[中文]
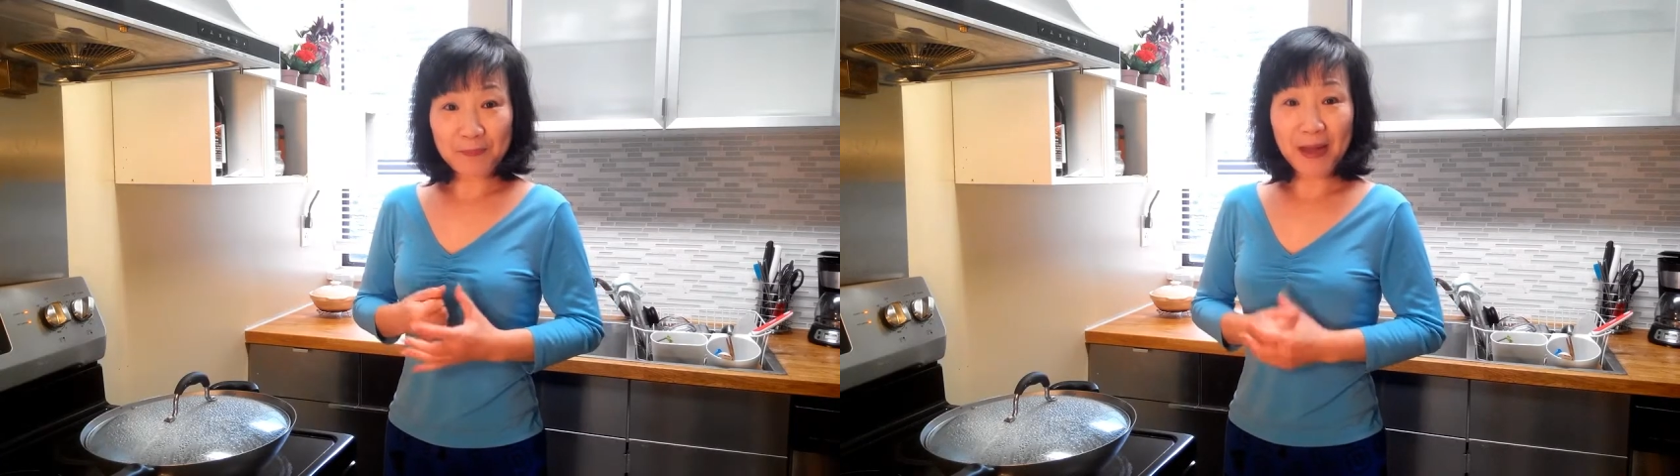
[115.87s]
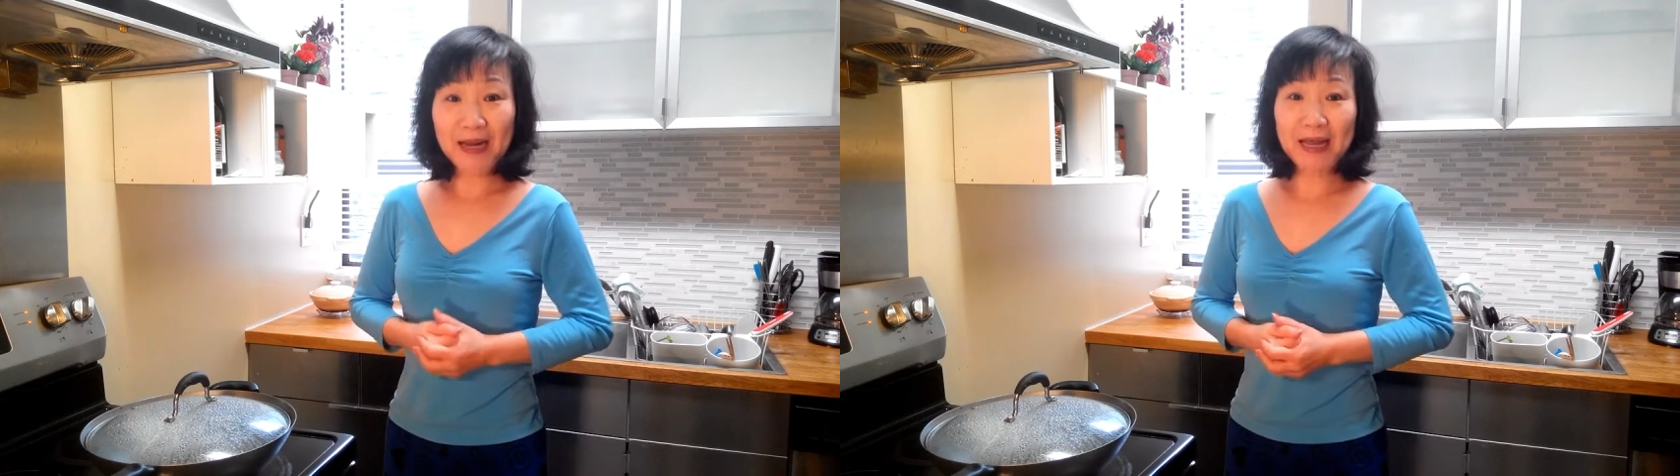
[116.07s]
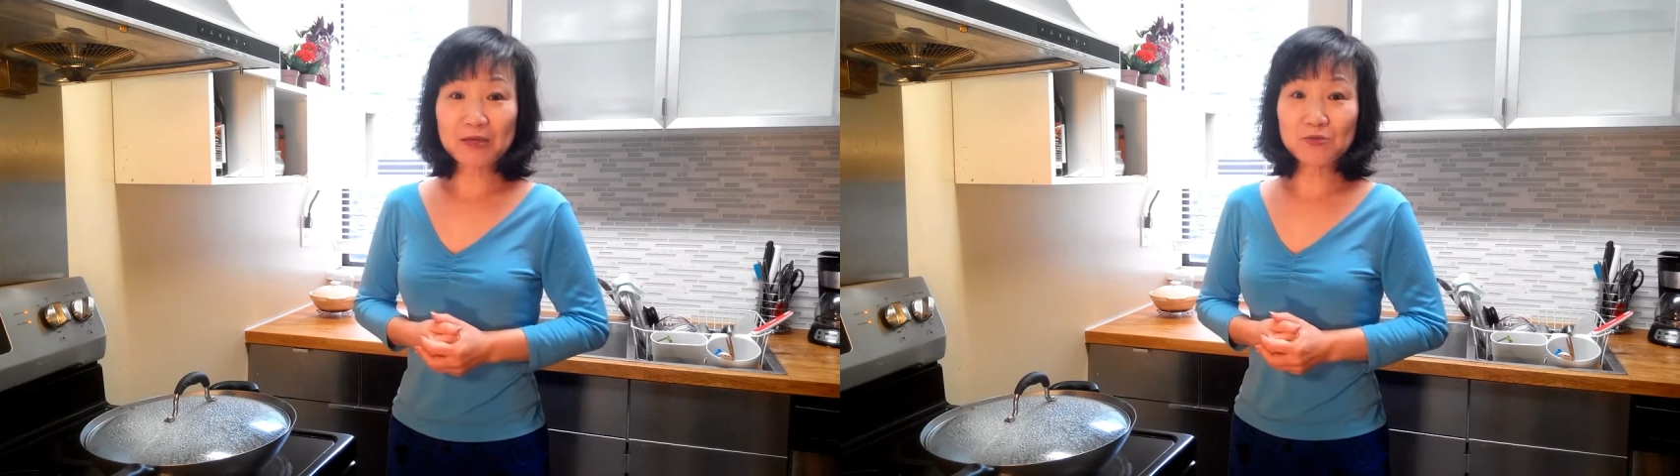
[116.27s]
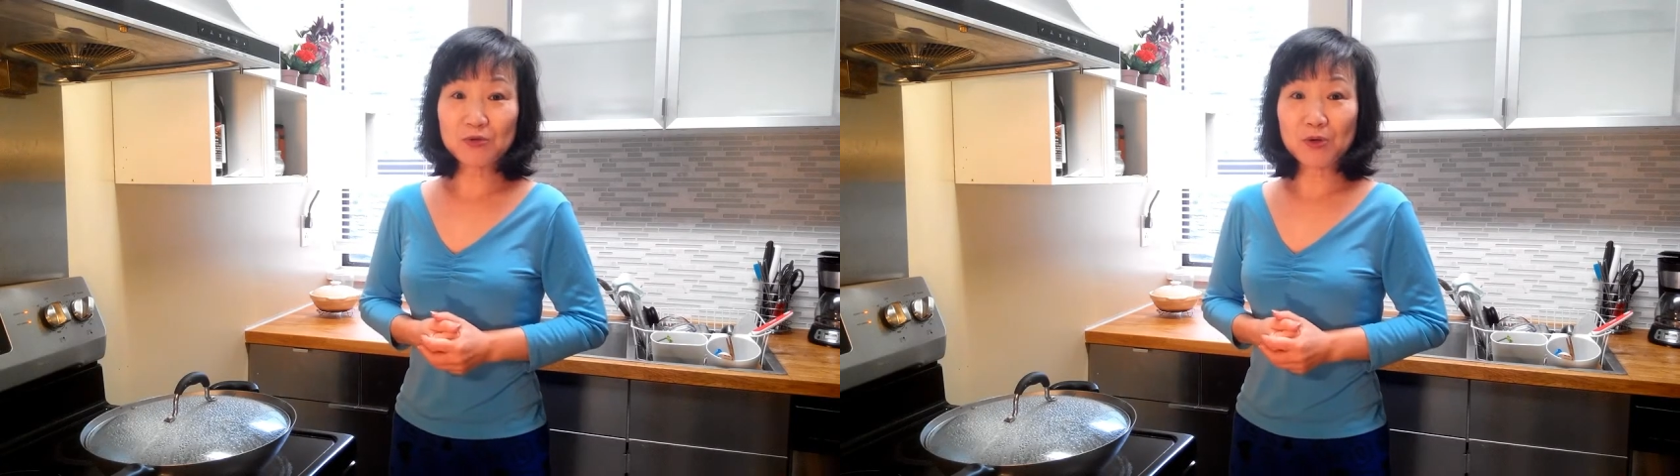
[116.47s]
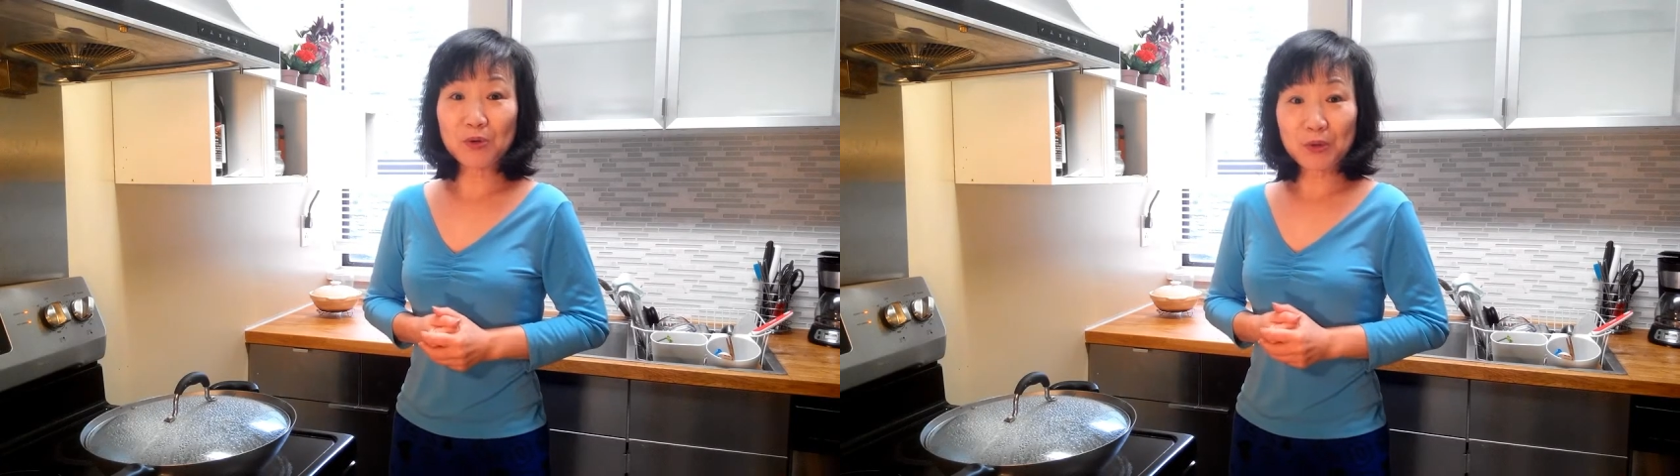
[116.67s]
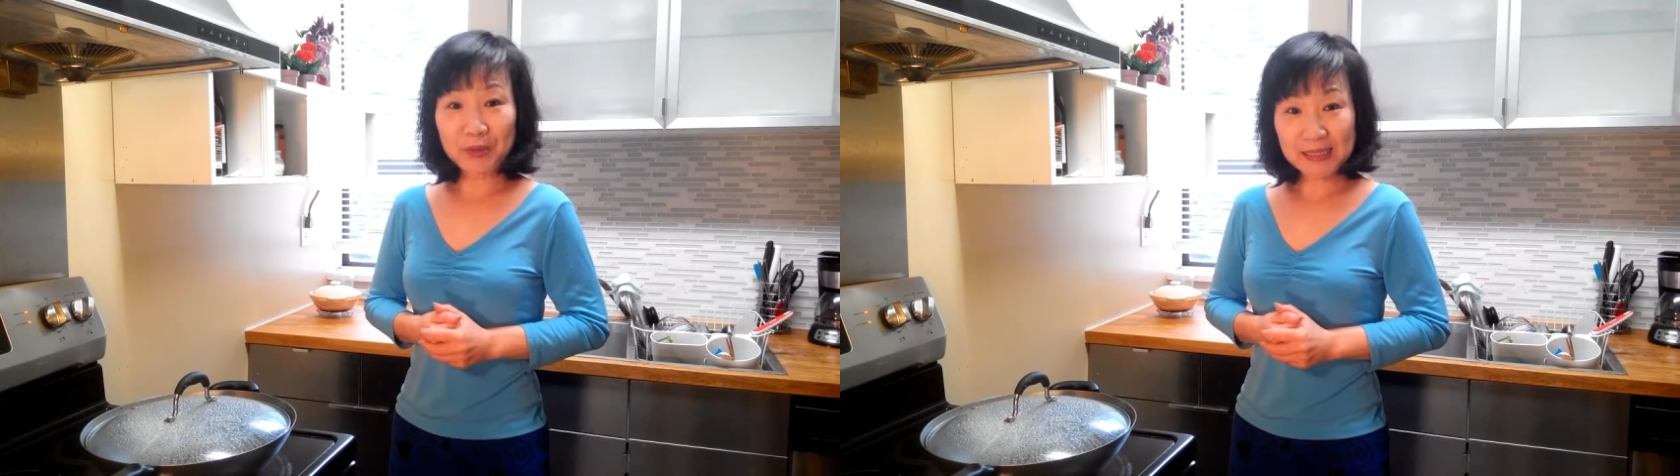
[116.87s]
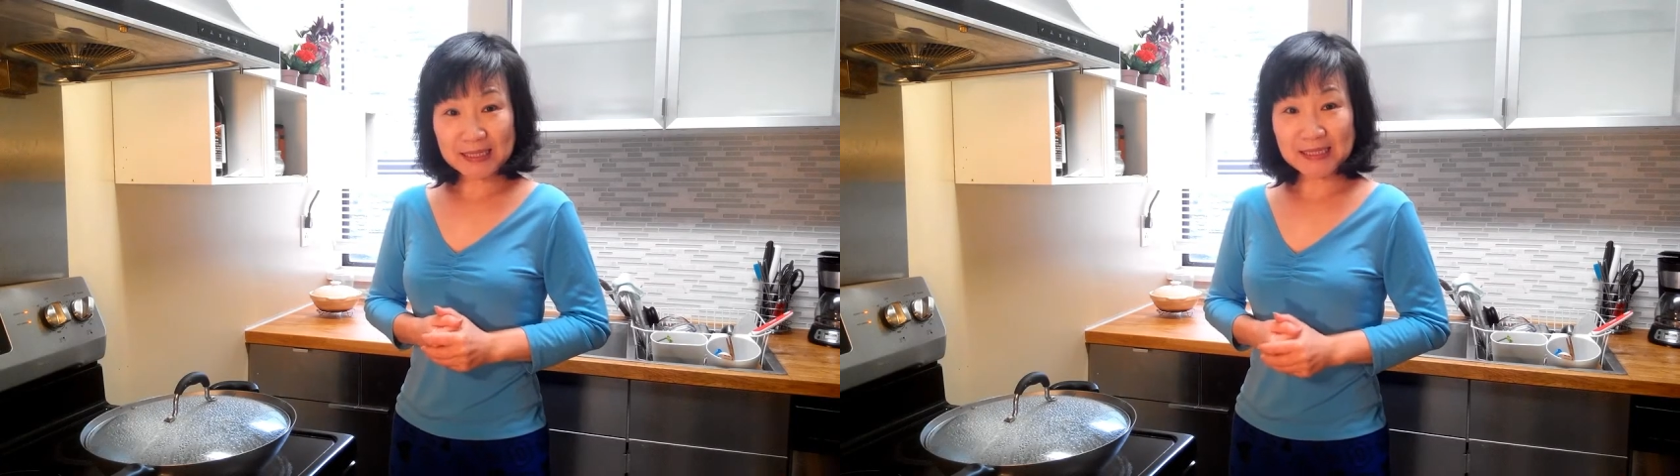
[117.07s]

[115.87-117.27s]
一般来说我会